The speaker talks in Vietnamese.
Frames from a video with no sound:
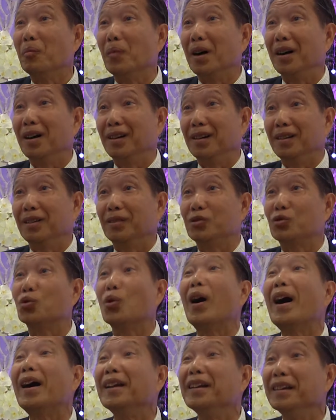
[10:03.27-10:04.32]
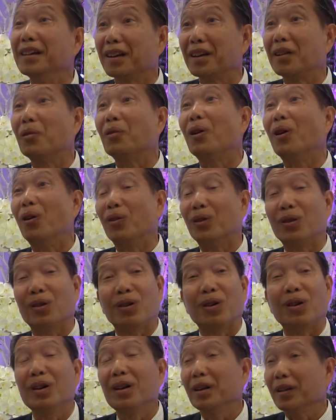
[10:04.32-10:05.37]
mà xóa đi những cái đau khổ
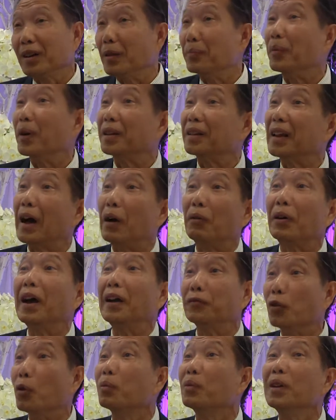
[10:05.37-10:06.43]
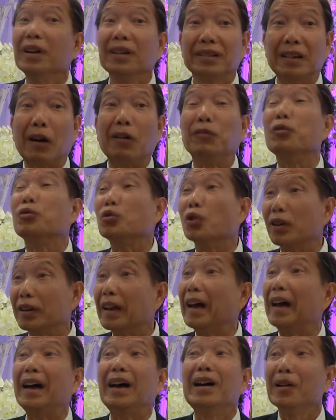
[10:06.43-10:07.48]
đó để mà tạo hạnh phúc tạo hạnh phúc cho người
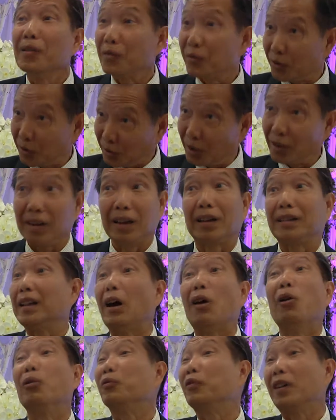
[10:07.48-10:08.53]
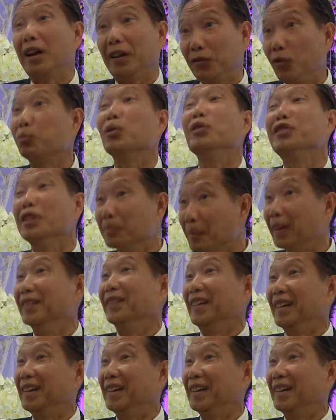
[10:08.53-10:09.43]
ta tức là tạo hạnh phúc cho chính mình